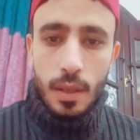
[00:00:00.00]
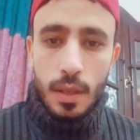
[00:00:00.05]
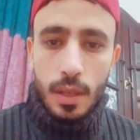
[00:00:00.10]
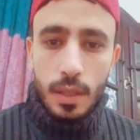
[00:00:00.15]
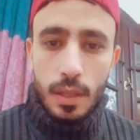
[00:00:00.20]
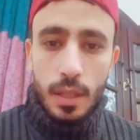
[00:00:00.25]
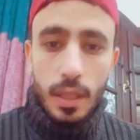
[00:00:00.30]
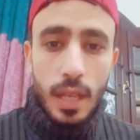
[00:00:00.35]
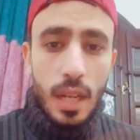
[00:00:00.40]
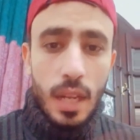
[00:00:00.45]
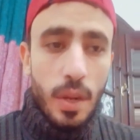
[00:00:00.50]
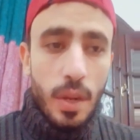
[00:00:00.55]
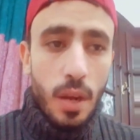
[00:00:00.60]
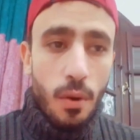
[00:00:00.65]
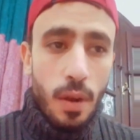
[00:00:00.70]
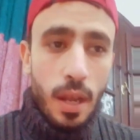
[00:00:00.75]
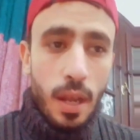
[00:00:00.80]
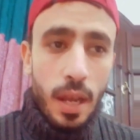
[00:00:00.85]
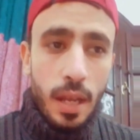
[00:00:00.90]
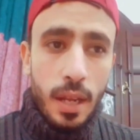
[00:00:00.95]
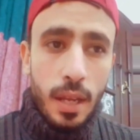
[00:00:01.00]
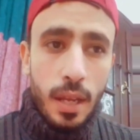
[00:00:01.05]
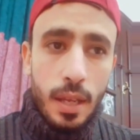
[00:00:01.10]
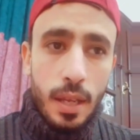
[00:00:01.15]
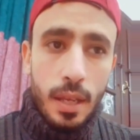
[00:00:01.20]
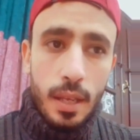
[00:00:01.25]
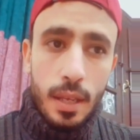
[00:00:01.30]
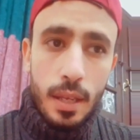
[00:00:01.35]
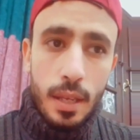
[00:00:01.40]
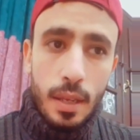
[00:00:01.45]
نتكلم الاول
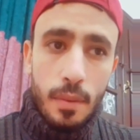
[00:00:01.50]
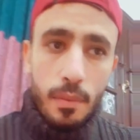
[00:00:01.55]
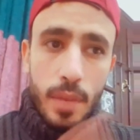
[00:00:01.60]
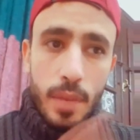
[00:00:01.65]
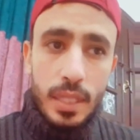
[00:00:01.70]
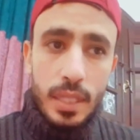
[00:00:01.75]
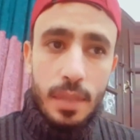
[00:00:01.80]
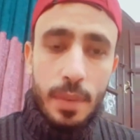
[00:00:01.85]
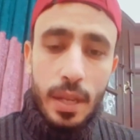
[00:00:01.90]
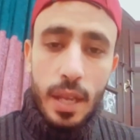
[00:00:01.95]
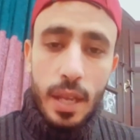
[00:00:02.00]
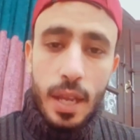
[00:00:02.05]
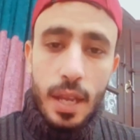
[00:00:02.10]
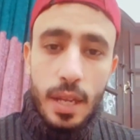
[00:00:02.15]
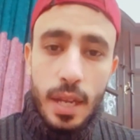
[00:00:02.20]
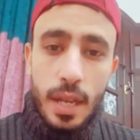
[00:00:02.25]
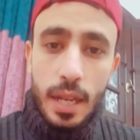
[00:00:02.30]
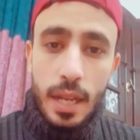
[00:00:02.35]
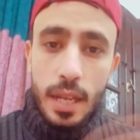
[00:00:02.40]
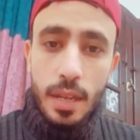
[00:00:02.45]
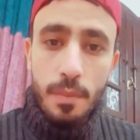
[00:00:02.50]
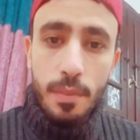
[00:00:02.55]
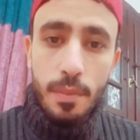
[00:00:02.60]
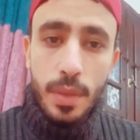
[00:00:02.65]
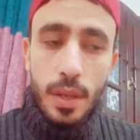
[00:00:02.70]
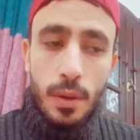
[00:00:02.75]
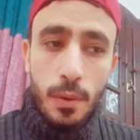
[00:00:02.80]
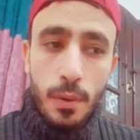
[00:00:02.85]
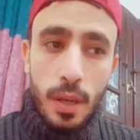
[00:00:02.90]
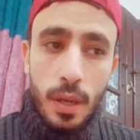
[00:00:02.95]
على مكسب الاهلي على
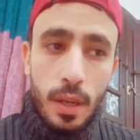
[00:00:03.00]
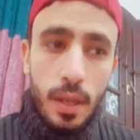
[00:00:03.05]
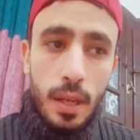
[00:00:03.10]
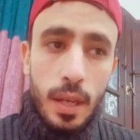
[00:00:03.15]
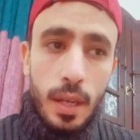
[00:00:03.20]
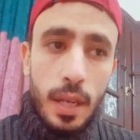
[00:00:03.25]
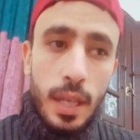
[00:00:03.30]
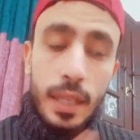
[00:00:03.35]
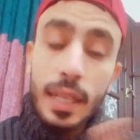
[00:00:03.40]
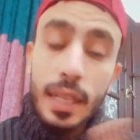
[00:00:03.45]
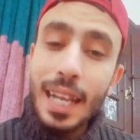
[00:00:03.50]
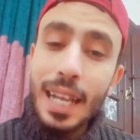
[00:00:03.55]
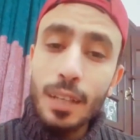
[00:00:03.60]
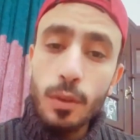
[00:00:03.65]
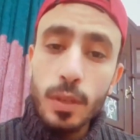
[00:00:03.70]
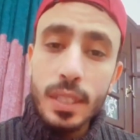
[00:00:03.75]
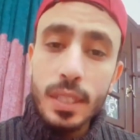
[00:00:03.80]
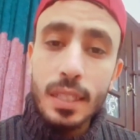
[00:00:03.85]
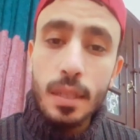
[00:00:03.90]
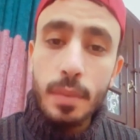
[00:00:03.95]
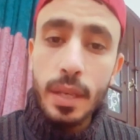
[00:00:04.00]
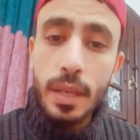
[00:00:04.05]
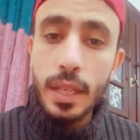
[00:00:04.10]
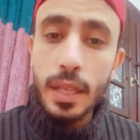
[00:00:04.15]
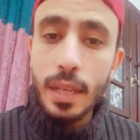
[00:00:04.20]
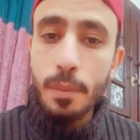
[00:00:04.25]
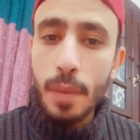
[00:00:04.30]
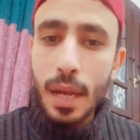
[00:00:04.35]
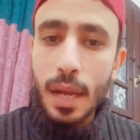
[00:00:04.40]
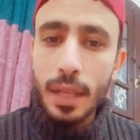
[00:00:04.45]
انبي ولا تعادل
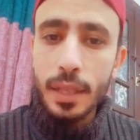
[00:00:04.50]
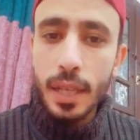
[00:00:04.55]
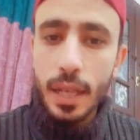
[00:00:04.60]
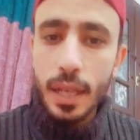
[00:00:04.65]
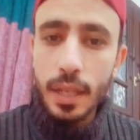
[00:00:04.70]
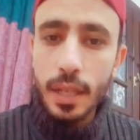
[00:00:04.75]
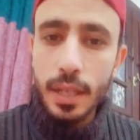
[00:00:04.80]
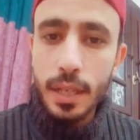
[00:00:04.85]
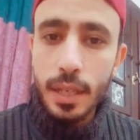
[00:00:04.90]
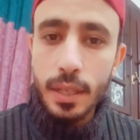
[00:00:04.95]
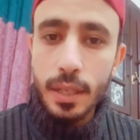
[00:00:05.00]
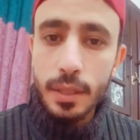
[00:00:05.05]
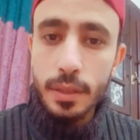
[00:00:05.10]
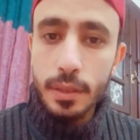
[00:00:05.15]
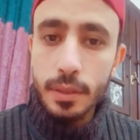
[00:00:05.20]
الزمالك مع الداخليه